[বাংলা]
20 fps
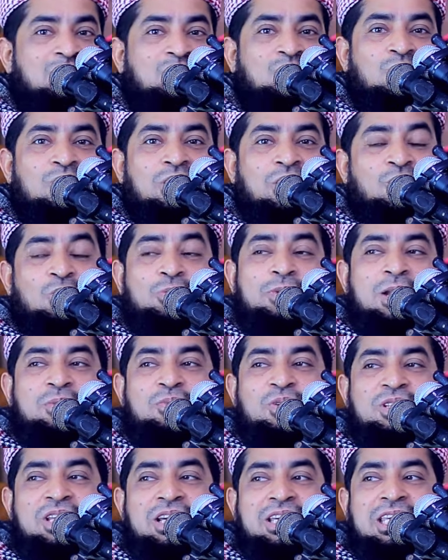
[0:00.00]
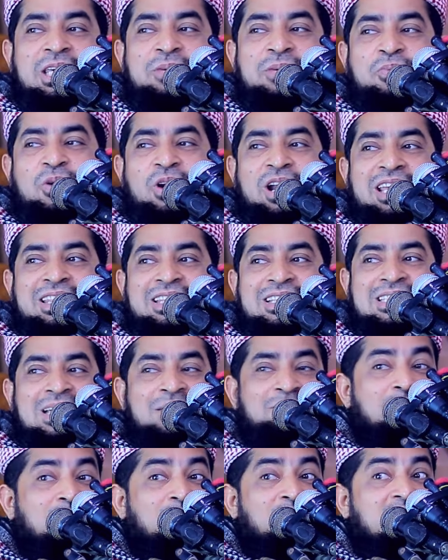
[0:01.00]
স্কুলের রুমের মধ্যে কি
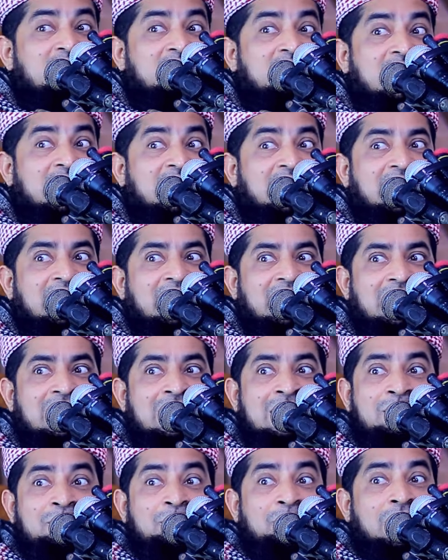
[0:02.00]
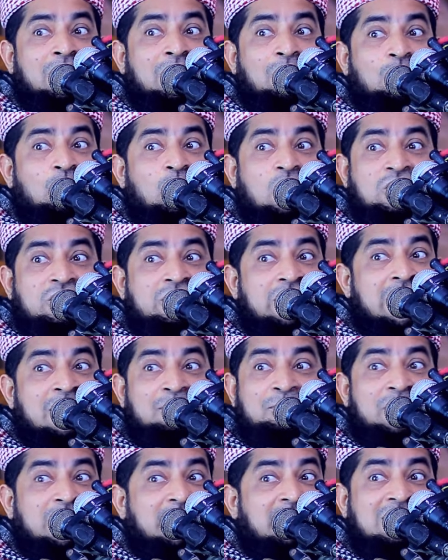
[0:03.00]
পড়াইতেছে আপনি তো আর জানেন না মেয়েও
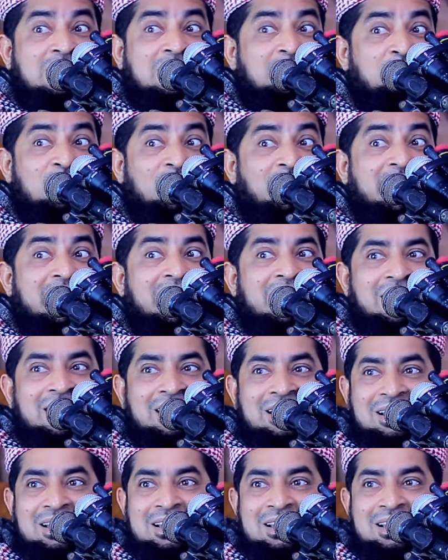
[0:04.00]
লজ্জায় আপনার কাছে বলে না